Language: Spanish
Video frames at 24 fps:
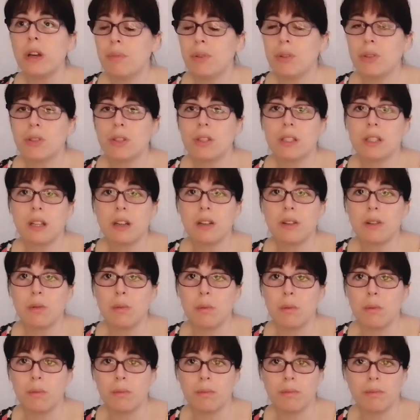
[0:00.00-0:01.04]
pues están
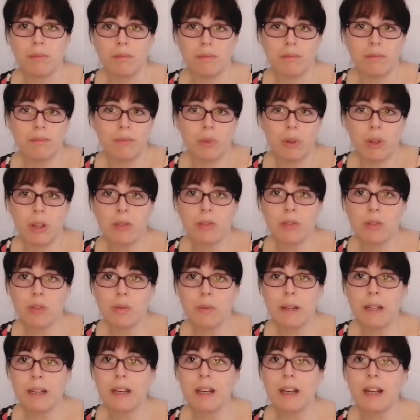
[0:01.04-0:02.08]
como mucho
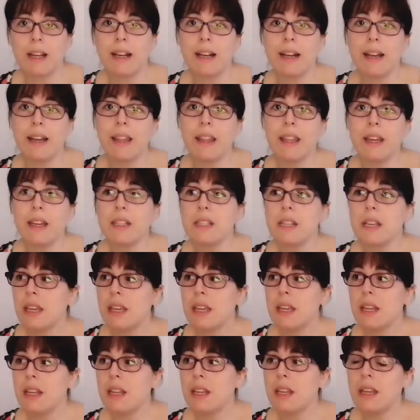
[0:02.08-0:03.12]
más relajadas
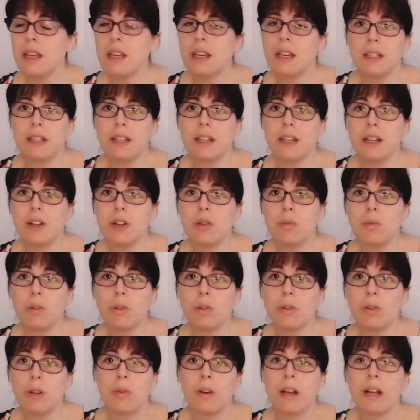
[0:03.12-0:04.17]
y tienen
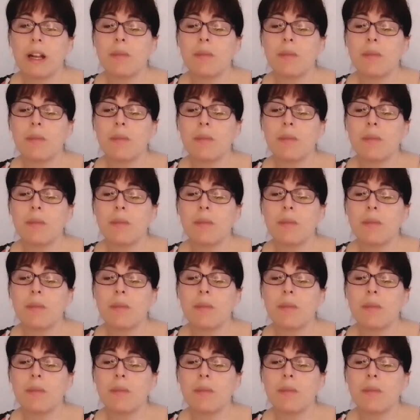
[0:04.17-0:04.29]
como una